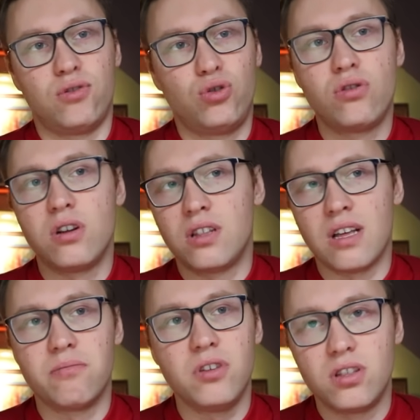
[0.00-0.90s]
чуть ли
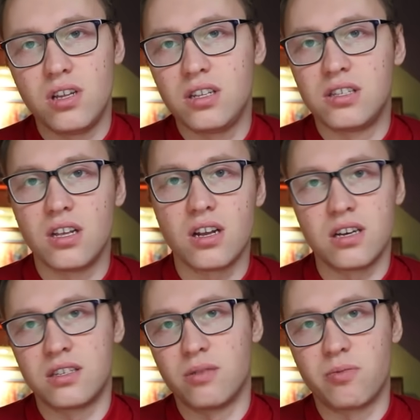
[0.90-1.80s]
там не 30
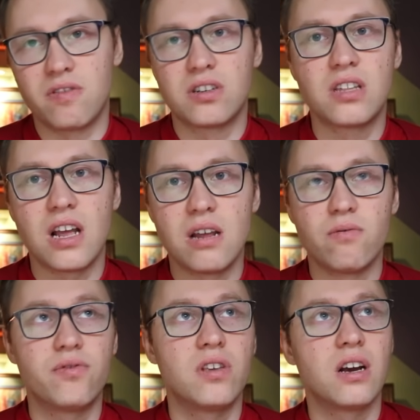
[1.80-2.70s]
раз сопровождали
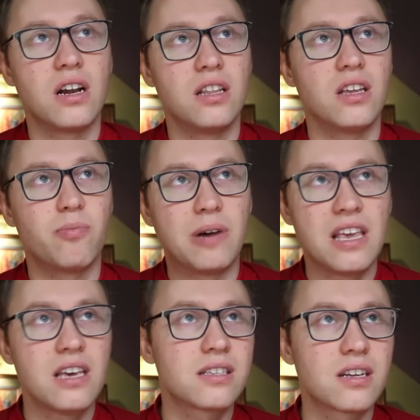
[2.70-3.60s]
его в тех или иных
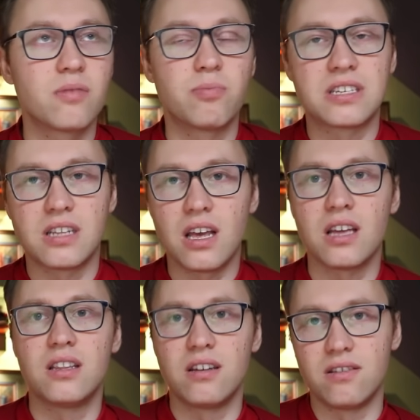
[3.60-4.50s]
поездках,
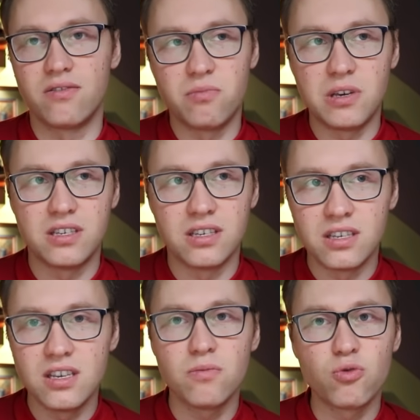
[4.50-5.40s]
постоянно вместе
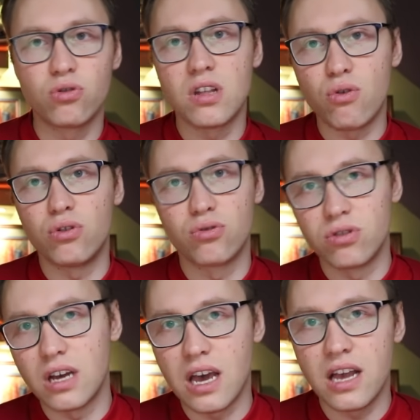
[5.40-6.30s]
с ним, куда он,
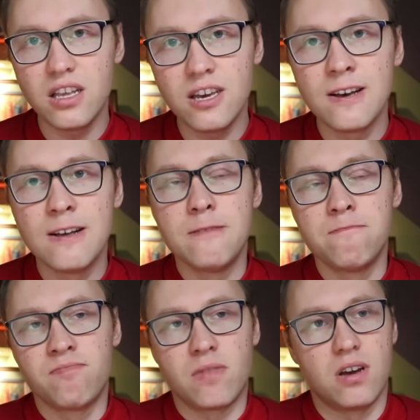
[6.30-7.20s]
туда и они.
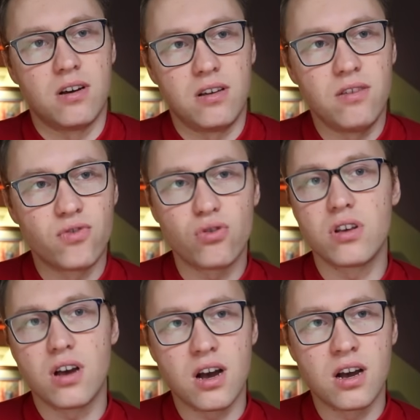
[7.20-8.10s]
И
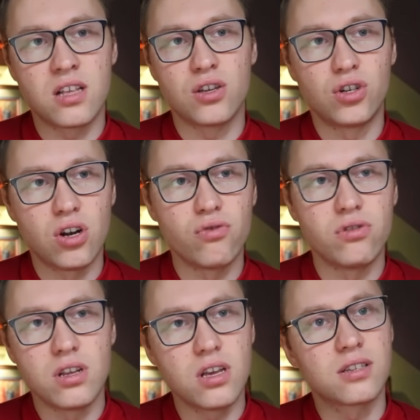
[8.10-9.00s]
вроде как эти же
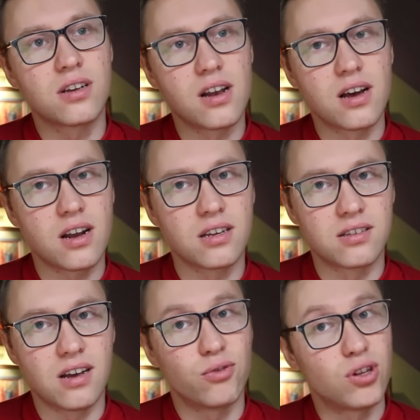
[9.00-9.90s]
люди несколько
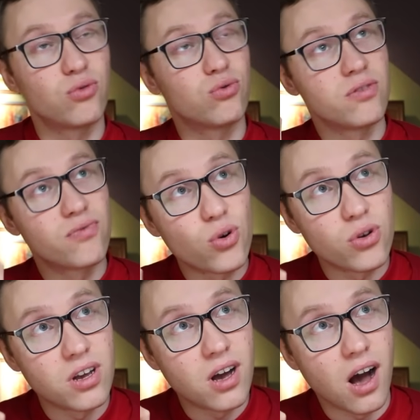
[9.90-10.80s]
раз, а вот это уже
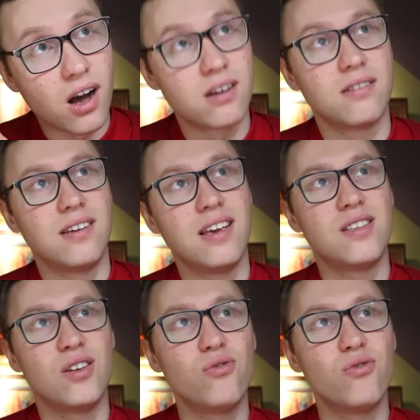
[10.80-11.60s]
вроде как, эти